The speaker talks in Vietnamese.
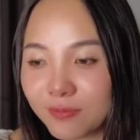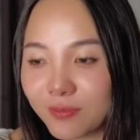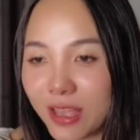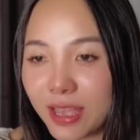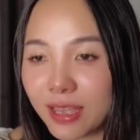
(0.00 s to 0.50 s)

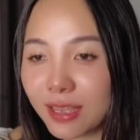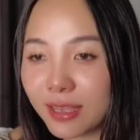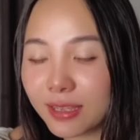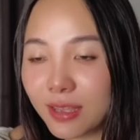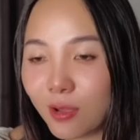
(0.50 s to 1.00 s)

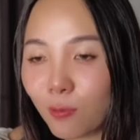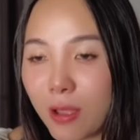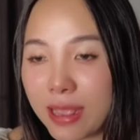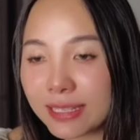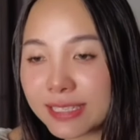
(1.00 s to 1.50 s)
Và
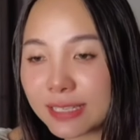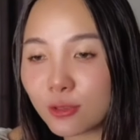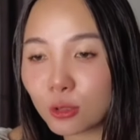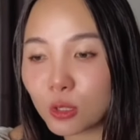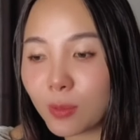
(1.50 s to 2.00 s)
qua cái trang
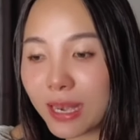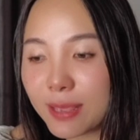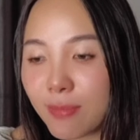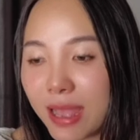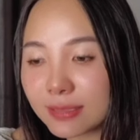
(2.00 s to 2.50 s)
Social
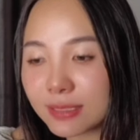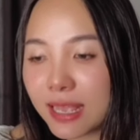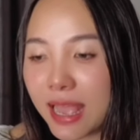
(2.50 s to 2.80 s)
Blade Pass.